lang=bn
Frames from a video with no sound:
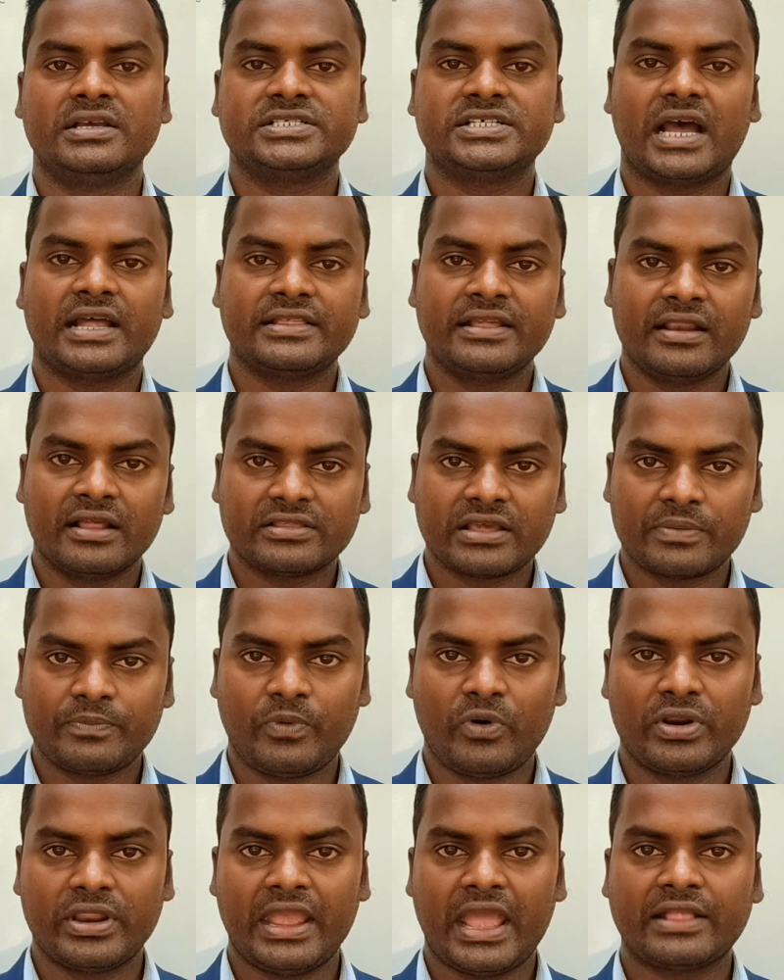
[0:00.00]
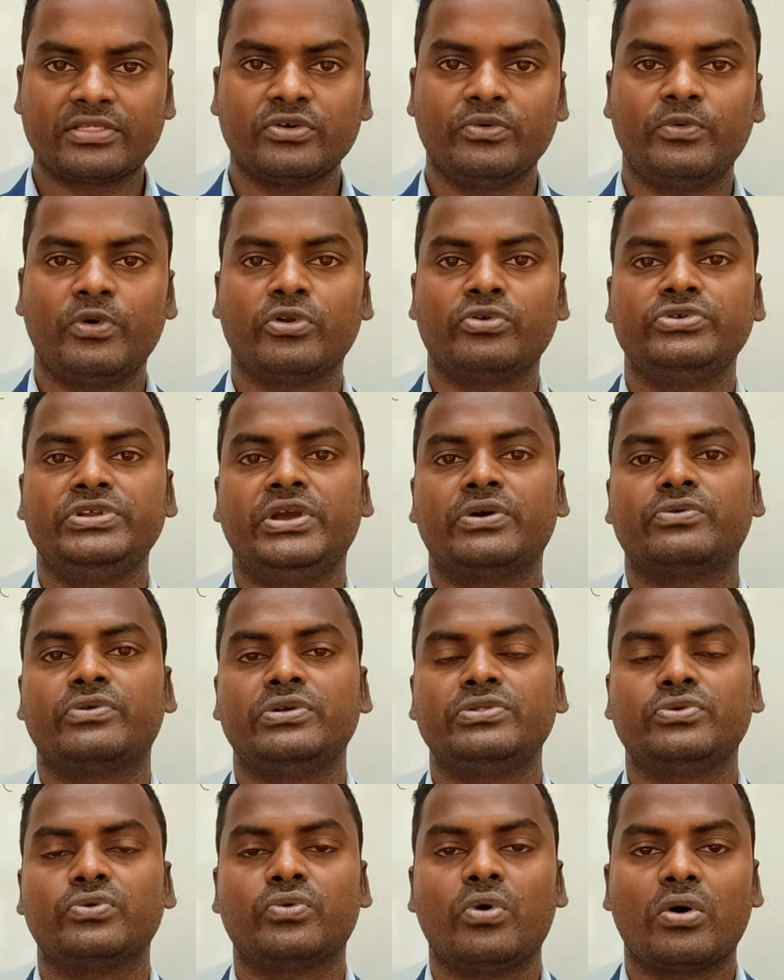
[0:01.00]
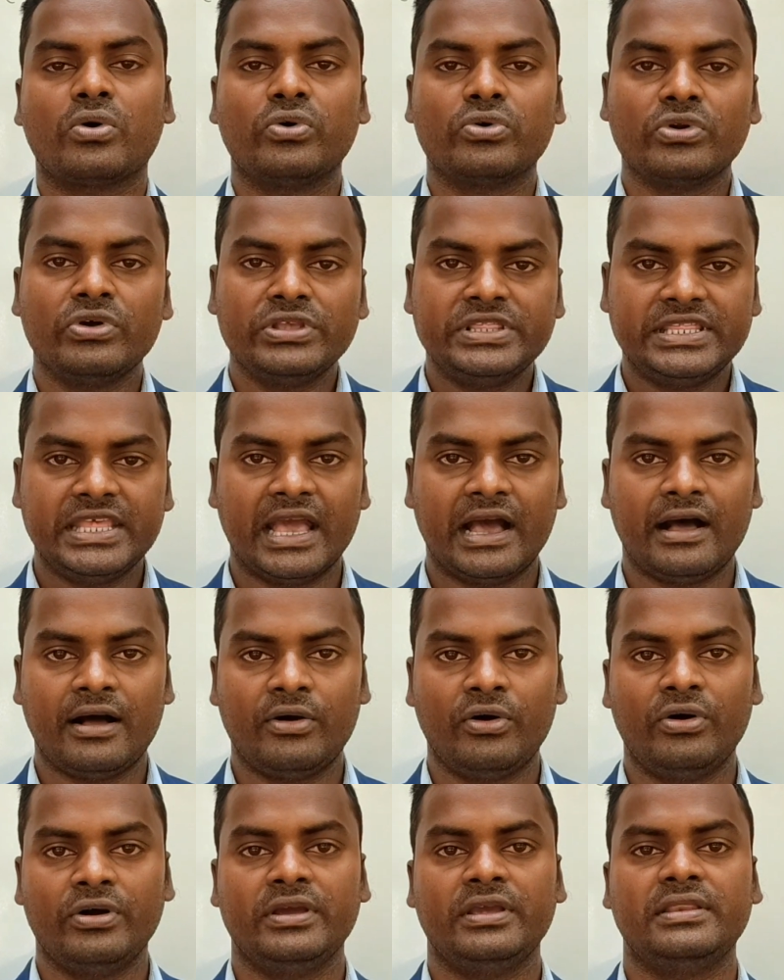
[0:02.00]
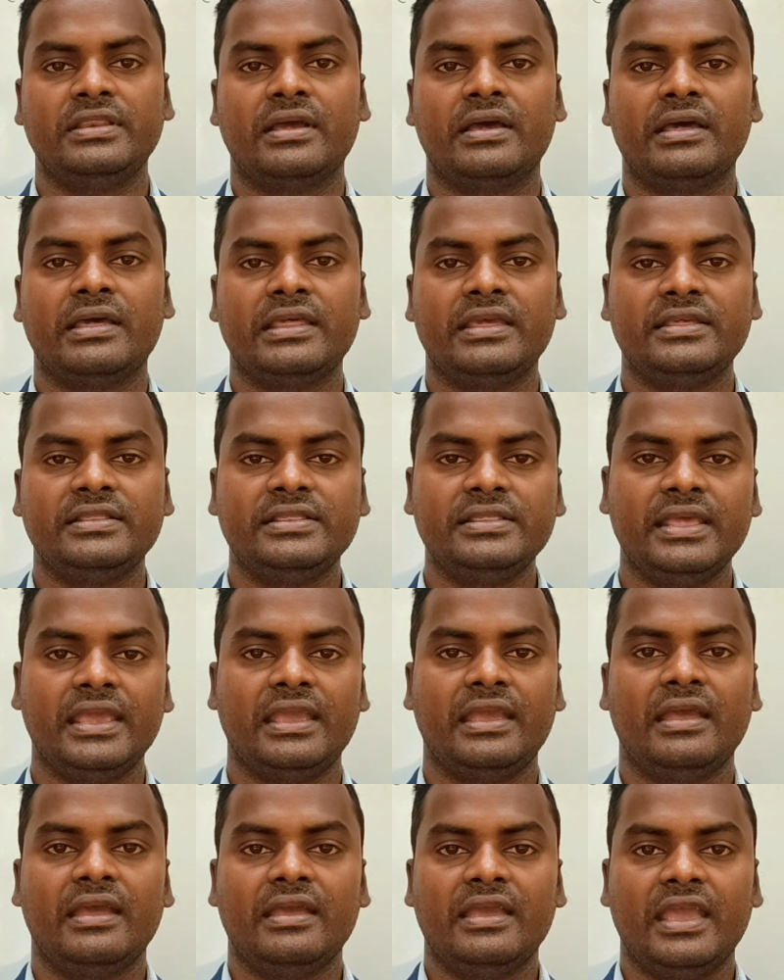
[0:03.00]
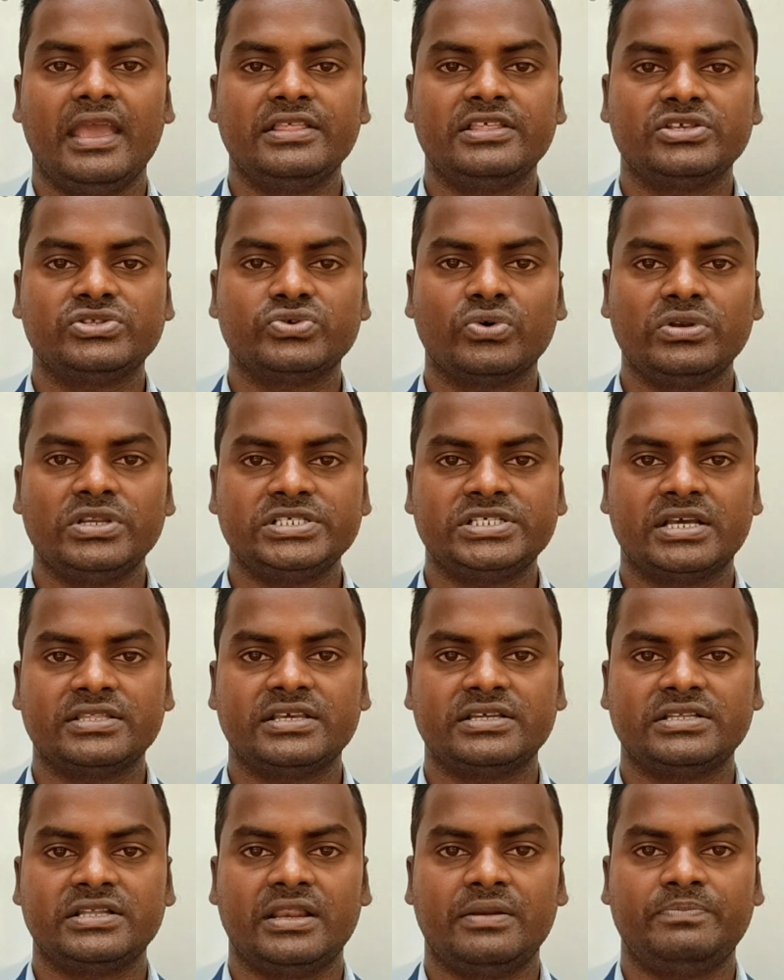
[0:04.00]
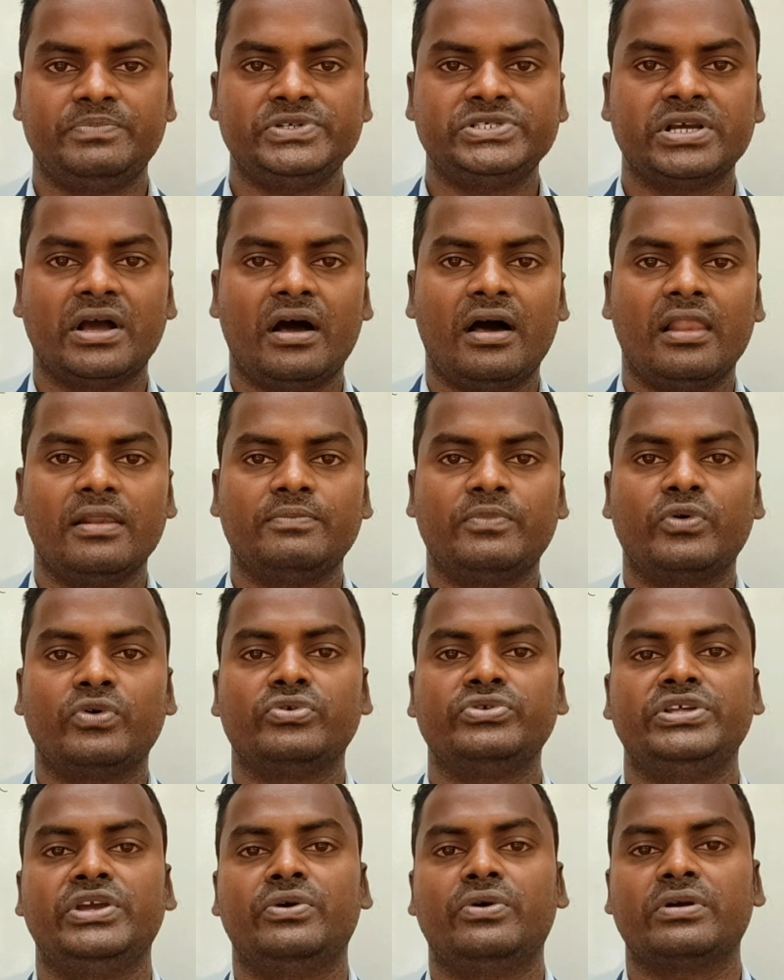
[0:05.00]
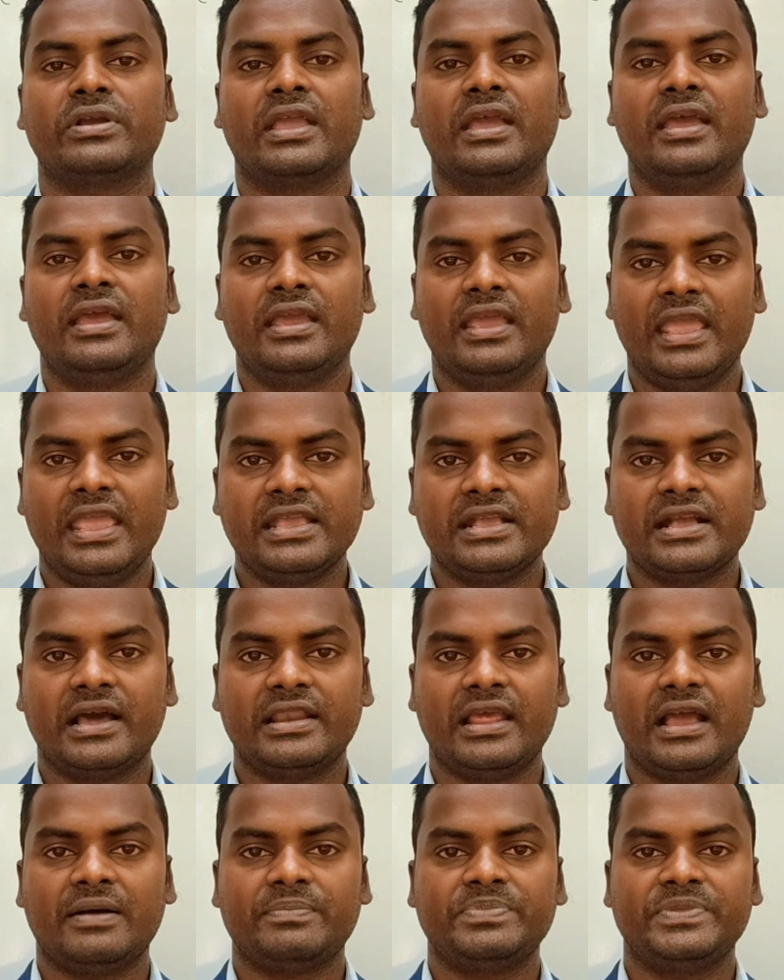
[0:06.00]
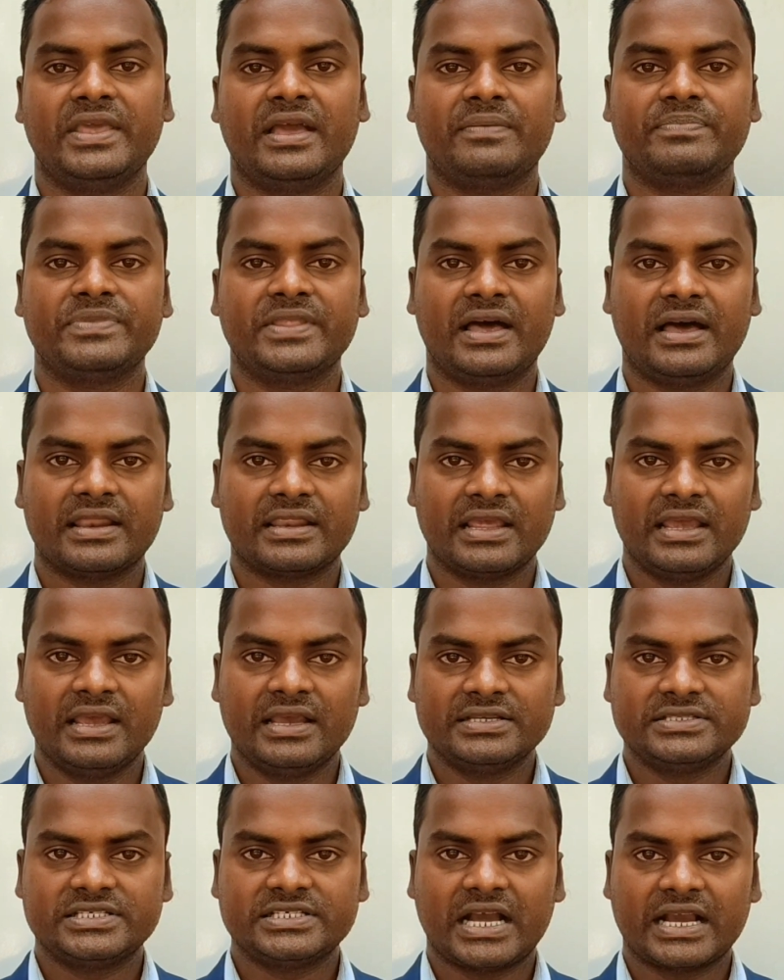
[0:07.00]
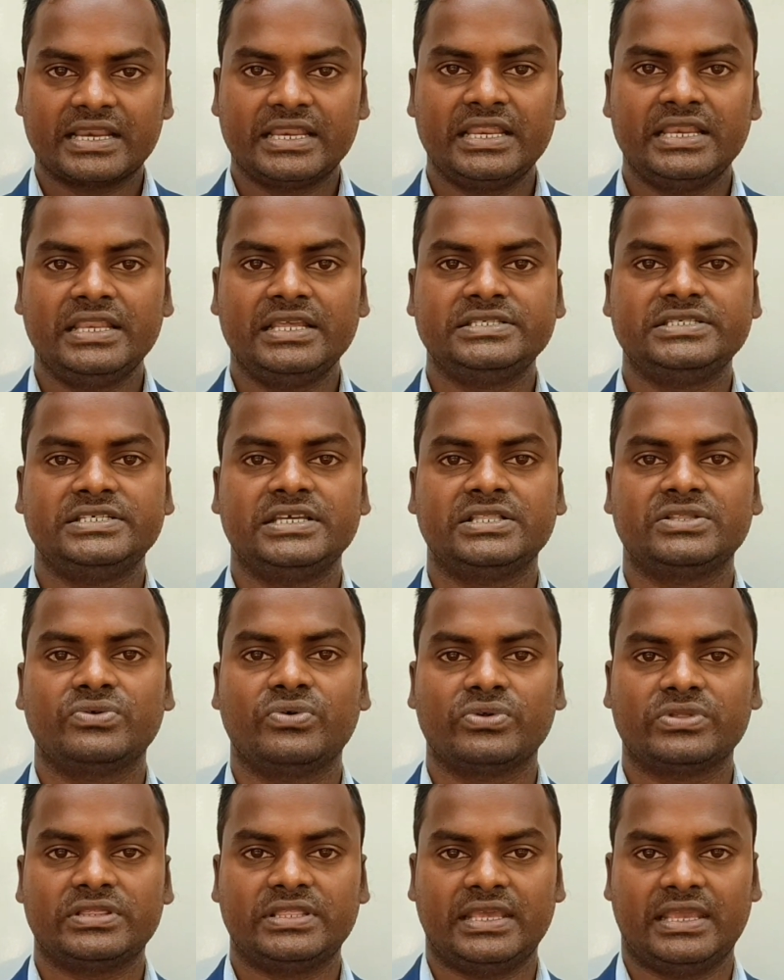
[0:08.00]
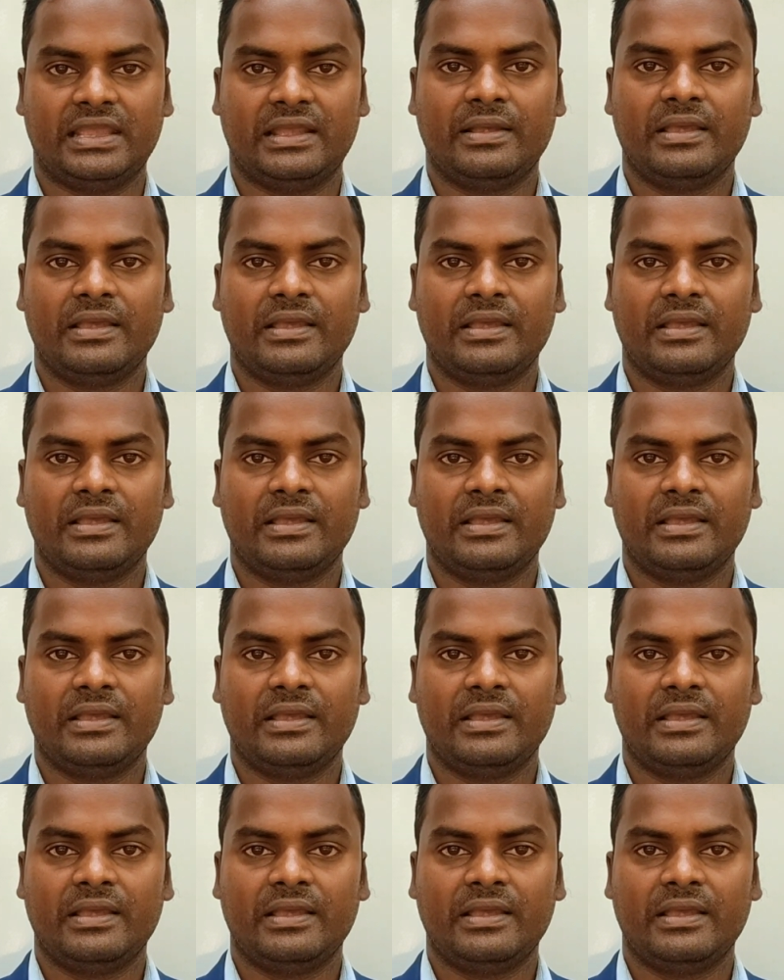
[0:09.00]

স্বাধীনতার পরে এত বড় নিয়োগ কিন্তু কখনোই দেয়া হয়নি এই যে চল্লিশ হাজারের বিশাল বড় নিয়োগ এইখানে আপনি আপনার চাকরি নিশ্চিত করতে